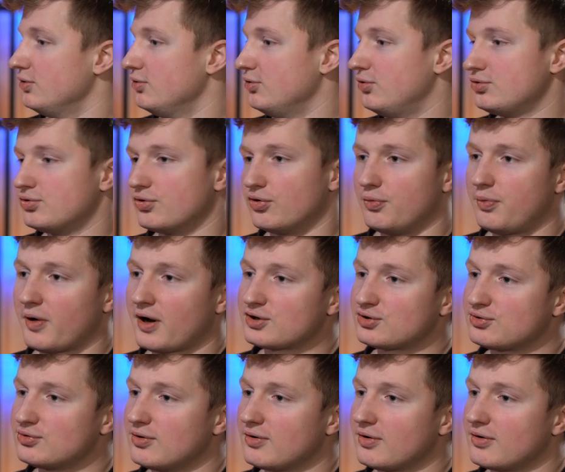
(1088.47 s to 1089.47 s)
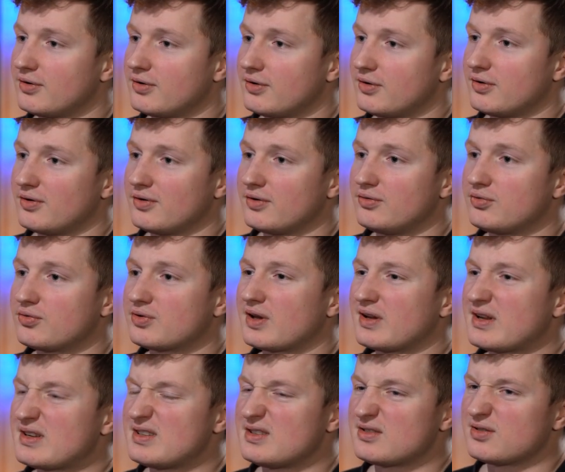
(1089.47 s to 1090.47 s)
12 euros par jour, euh, du coup,
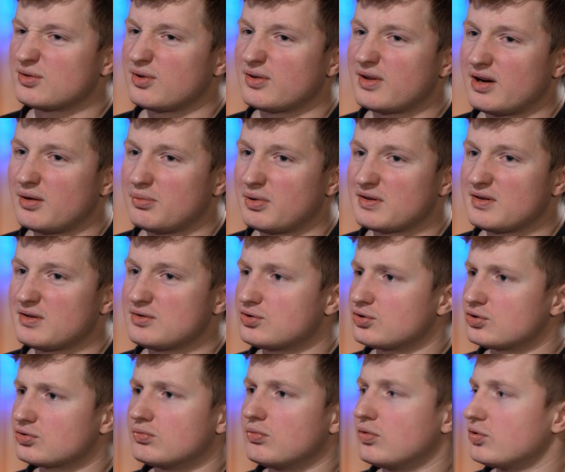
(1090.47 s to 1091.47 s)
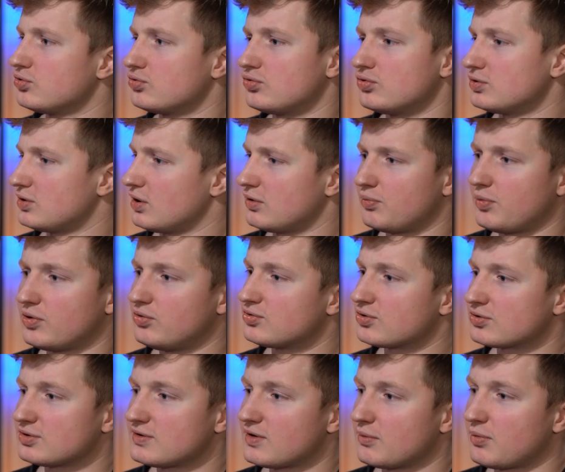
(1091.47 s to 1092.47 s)
t'en as 6 au total à passer. Je, je, bon, surtout, ça n'a pas dû
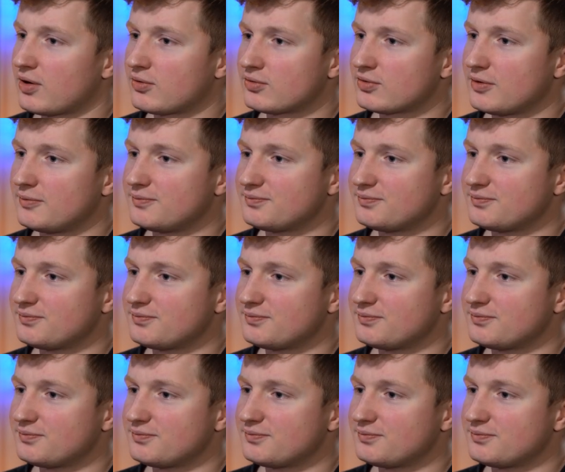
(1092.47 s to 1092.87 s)
changer ça par contre.